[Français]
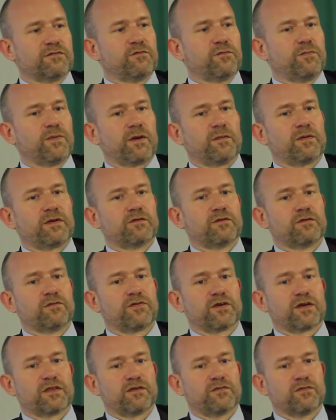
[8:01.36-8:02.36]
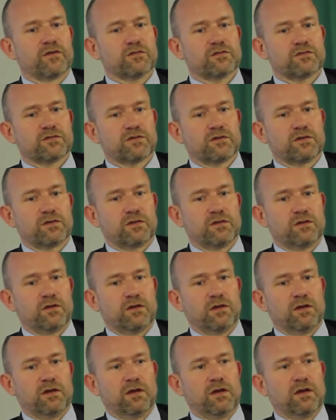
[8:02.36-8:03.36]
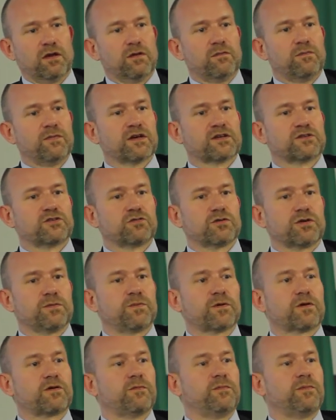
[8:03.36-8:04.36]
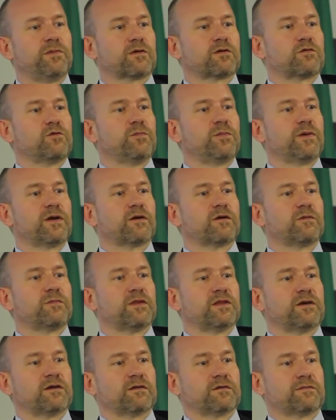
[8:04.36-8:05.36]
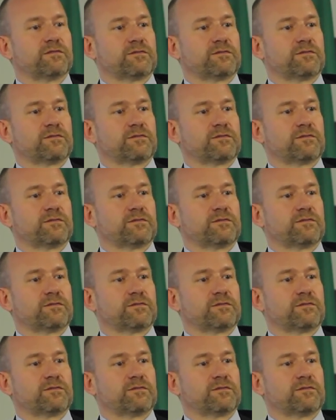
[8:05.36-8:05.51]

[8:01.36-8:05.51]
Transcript: et vous permet de faire des ventes, mais un jour, il peut couper le robinet.